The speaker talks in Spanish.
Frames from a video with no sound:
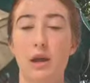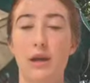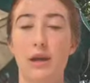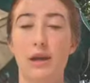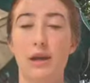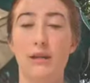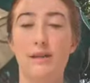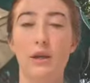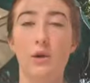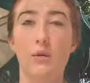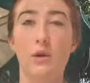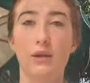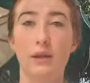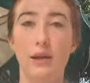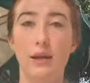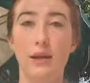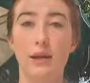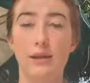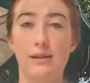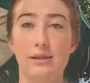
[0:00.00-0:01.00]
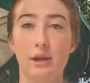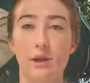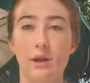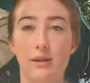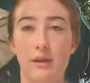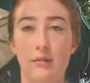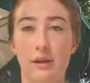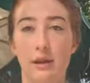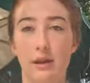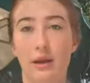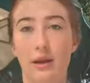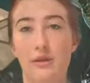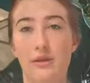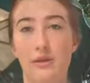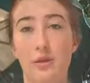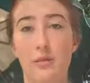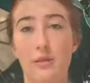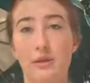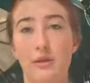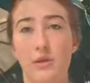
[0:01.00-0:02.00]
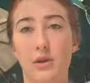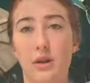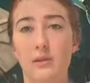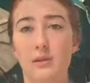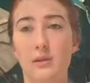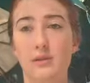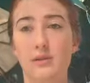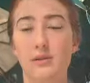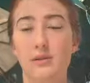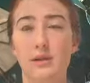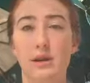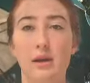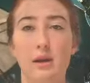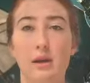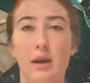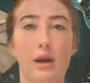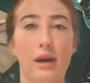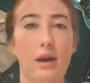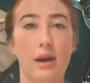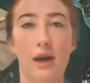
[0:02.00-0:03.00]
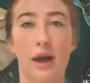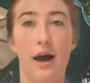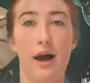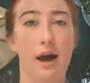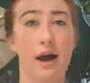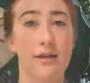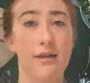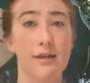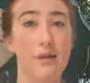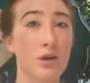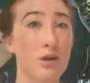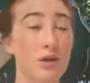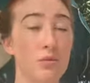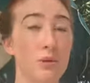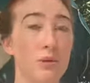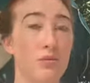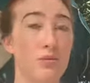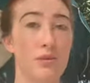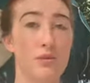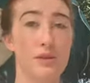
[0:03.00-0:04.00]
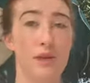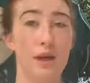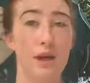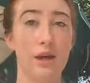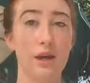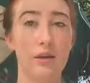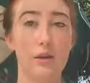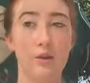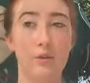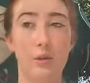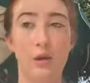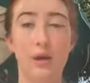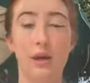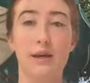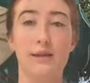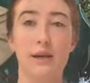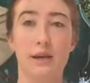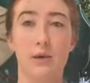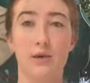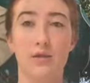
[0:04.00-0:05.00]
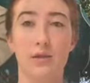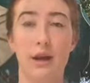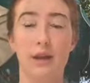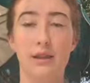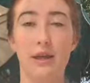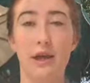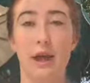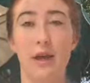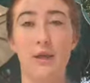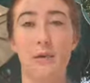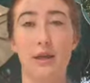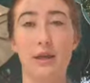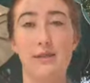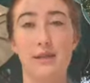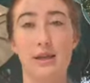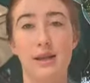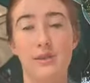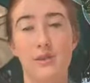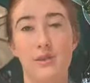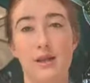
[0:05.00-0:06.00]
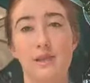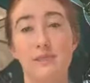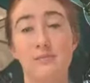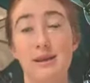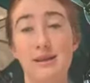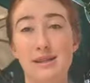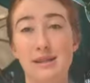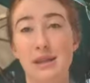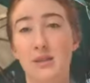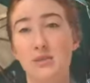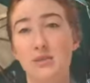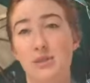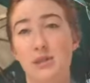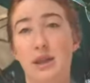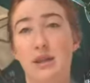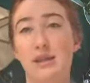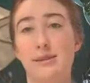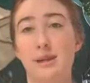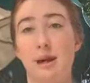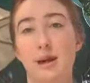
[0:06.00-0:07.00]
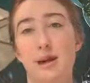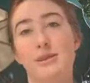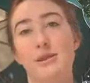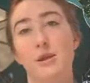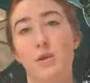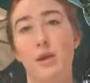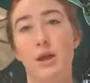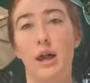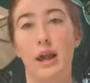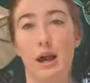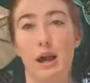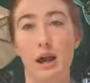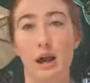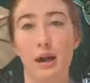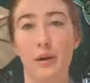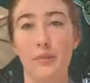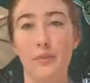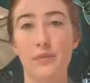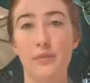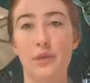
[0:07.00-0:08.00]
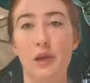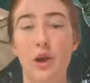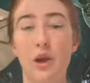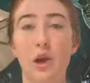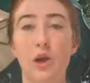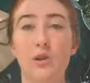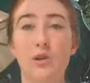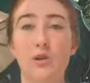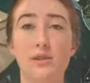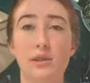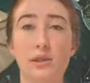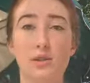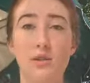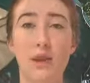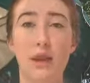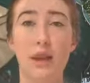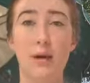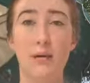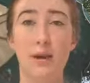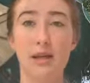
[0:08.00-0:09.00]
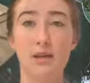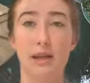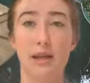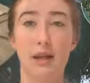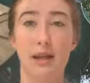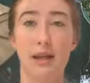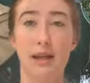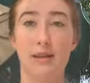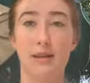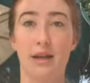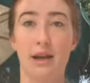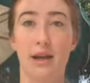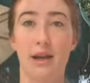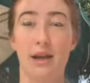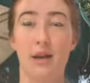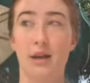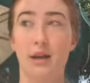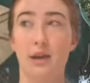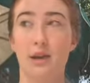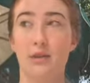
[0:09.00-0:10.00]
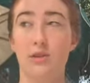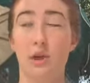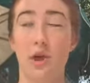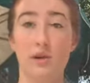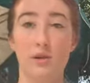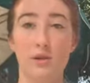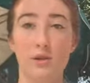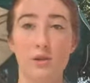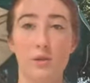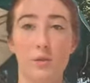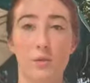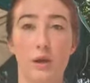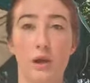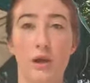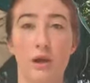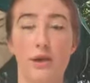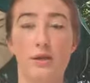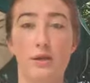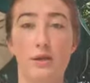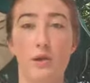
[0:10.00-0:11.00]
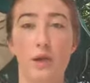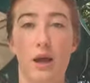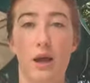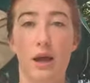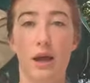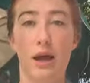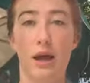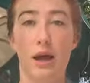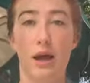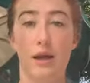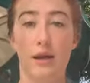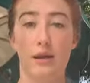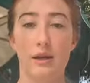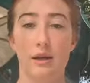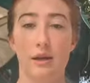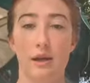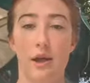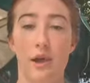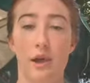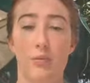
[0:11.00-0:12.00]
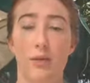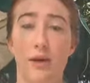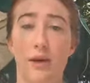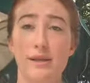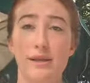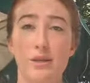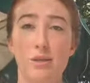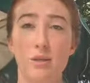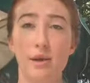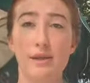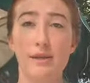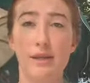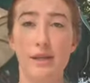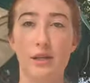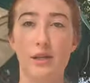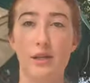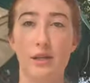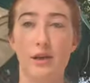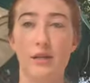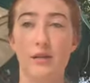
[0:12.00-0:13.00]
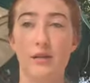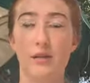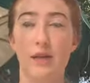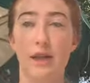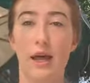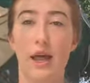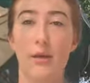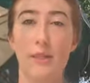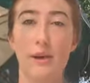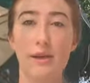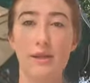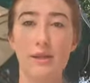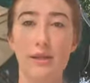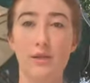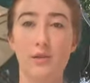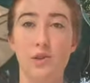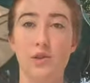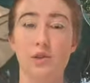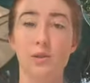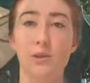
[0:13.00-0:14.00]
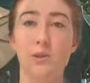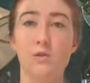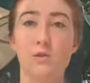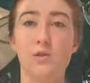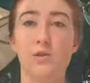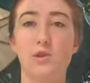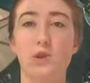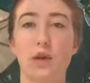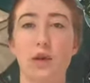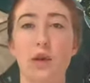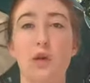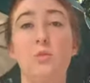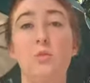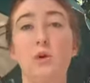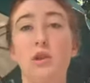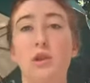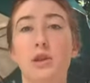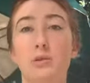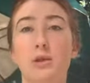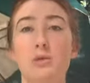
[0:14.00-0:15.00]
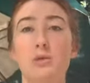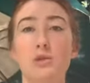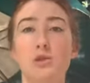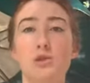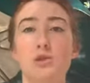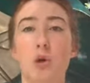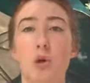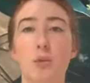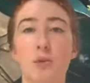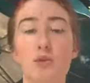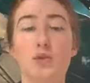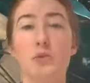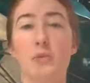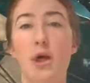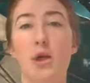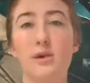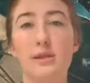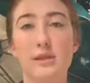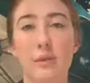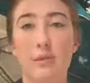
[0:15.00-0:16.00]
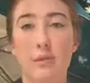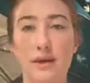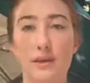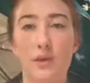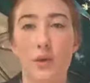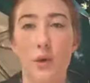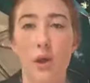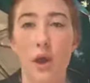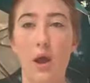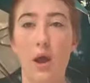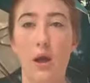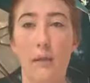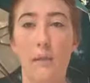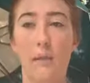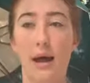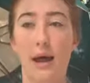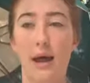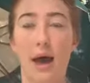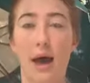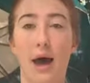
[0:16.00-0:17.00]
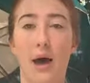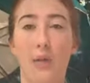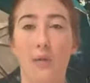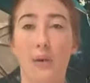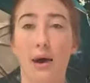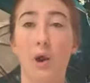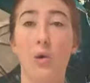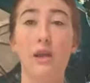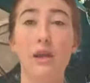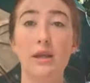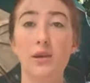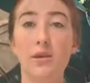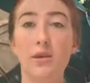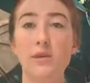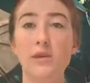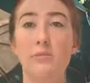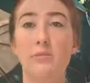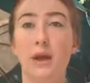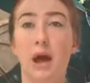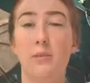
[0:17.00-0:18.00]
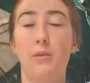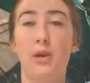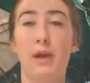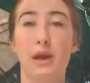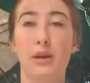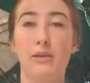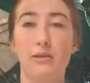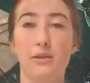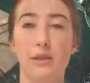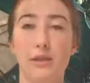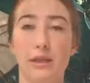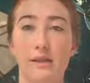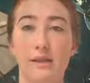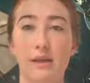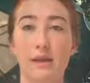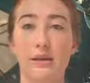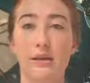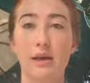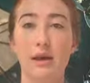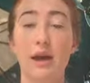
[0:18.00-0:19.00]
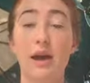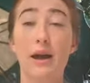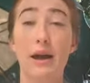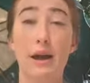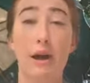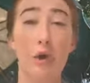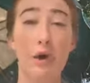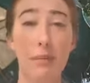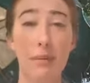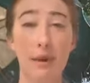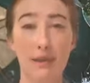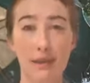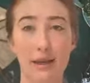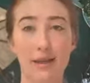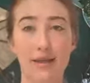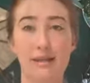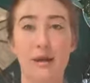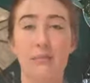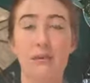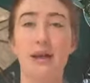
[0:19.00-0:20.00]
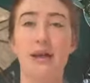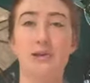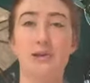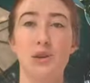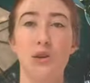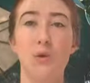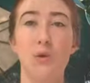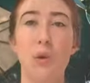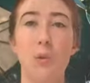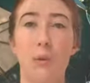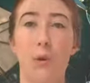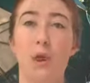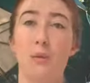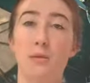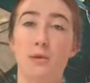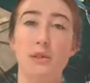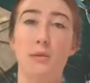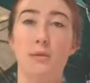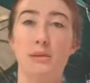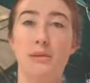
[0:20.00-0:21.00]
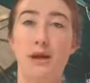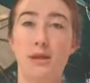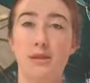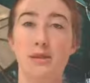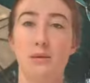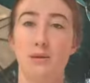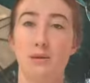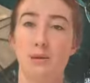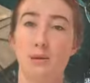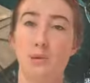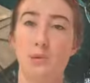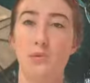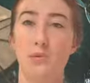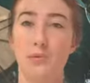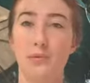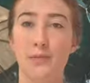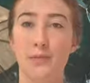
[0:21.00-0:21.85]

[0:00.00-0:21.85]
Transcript: que se encuentran en estados de marginación impresionantes y a cinco minutos de ahí podrías encontrarte en una de las zonas más industrializadas de Guadalajara. Yo siento que la brecha entre todas las comunidades de Guadalajara eh, puede ser muy estrecha, nada más que nosotros como sociedad y como individuos no hemos tomado ese paso para unirnos y para apoyarnos entre sí. Creo que a partir de esta aplicación podemos empezar este proceso.